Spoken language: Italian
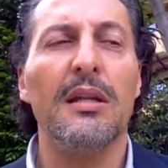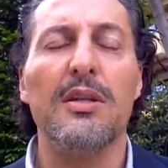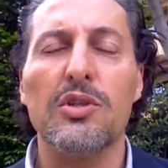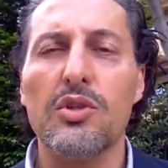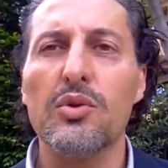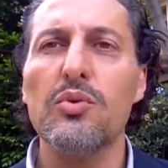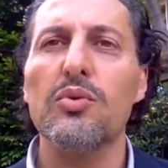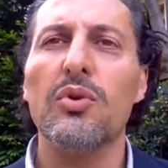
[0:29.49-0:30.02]

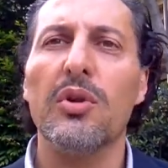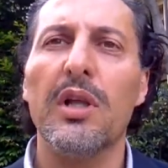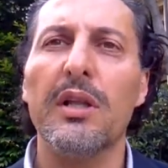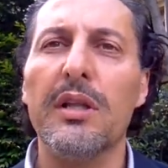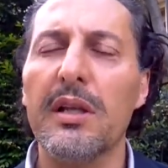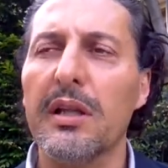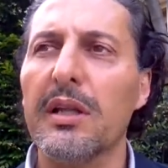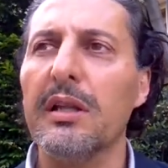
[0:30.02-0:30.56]
Nessuno
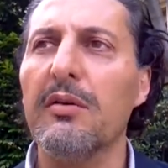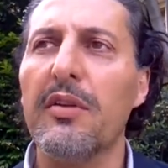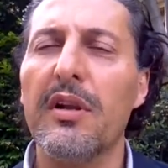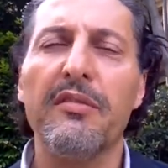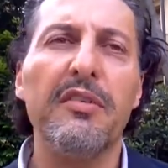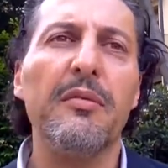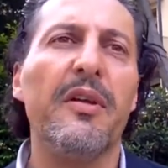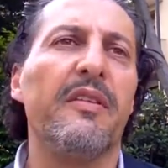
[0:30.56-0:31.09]
del direttivo
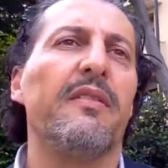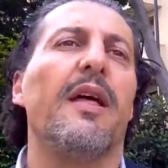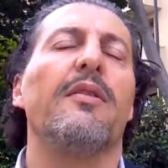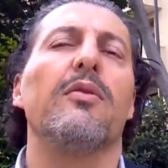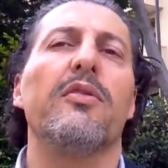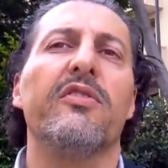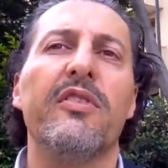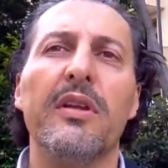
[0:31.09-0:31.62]
della FIPA è
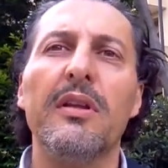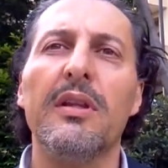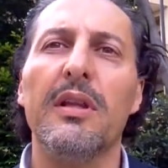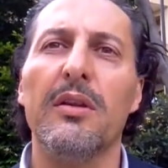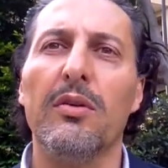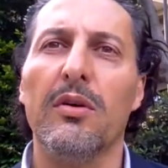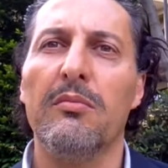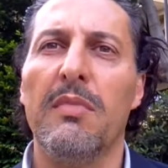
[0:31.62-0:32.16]
stato
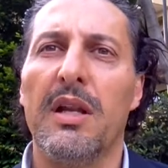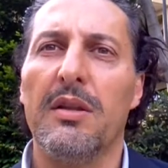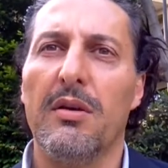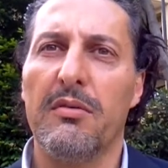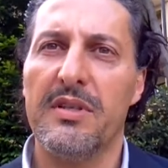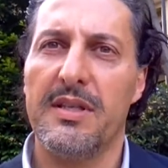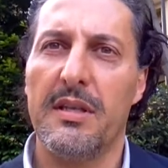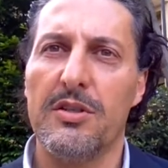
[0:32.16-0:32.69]
sentito in
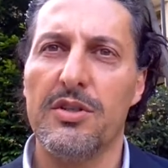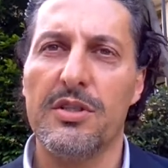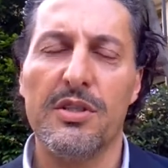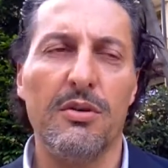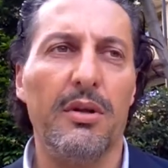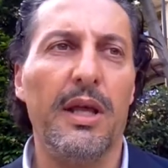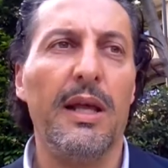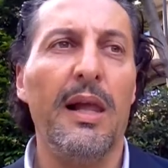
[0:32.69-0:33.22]
merito a questa
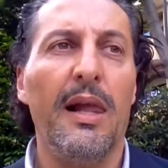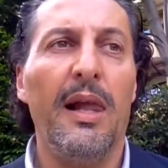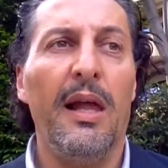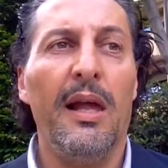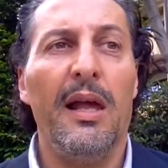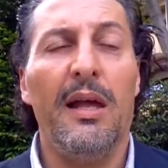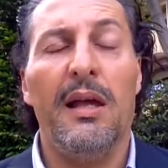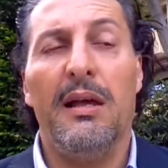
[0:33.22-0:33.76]
decisione.